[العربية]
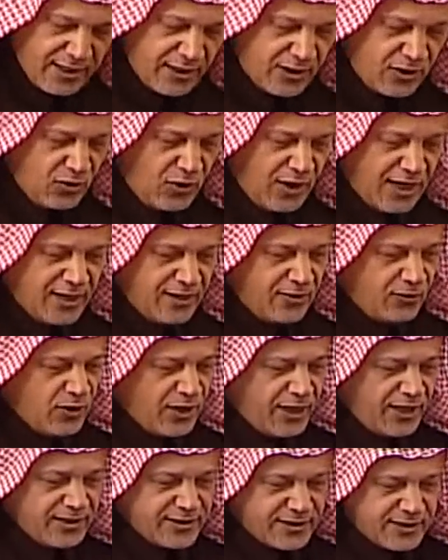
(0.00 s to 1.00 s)
اللي هو
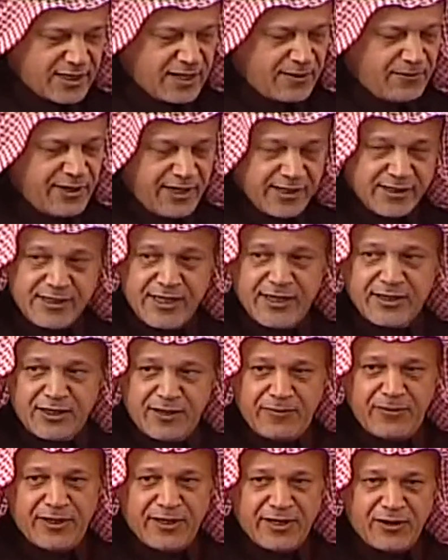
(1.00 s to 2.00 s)
وضع كميه زيت
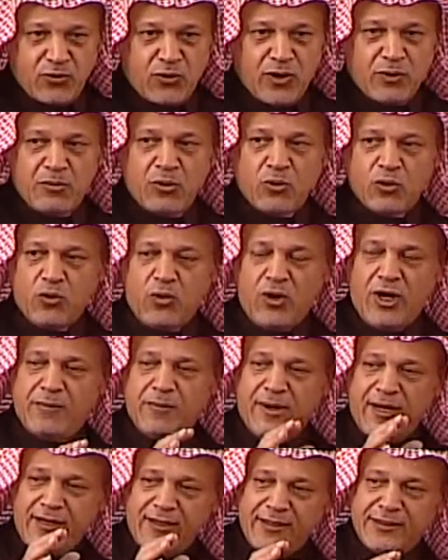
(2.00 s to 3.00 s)
كبيره وموضوعها
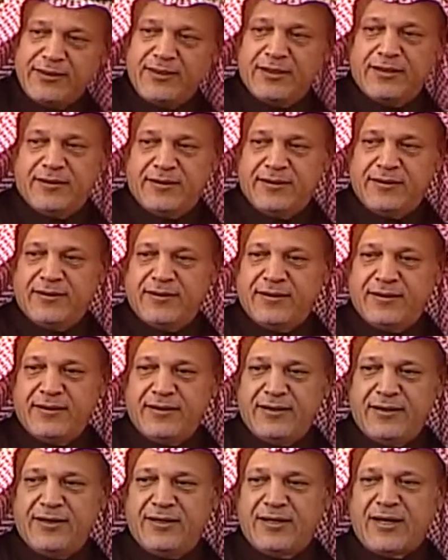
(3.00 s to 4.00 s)
مع العده
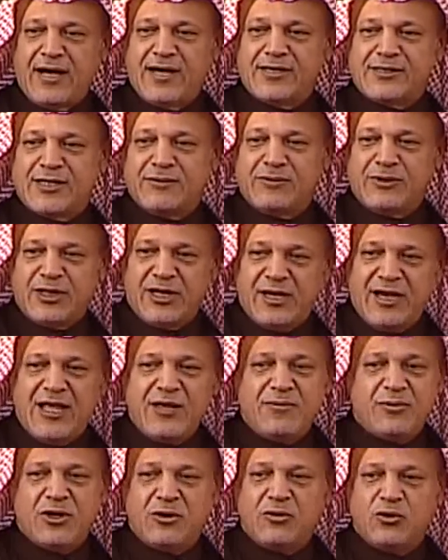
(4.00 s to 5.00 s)
الخاصه يعني بالترفيه لا
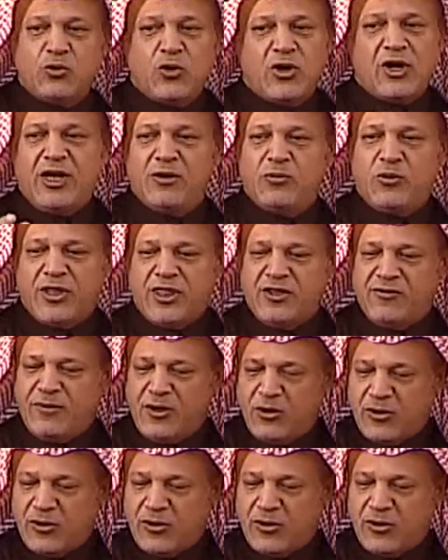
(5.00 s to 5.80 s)
يمكن يتوقع الموظف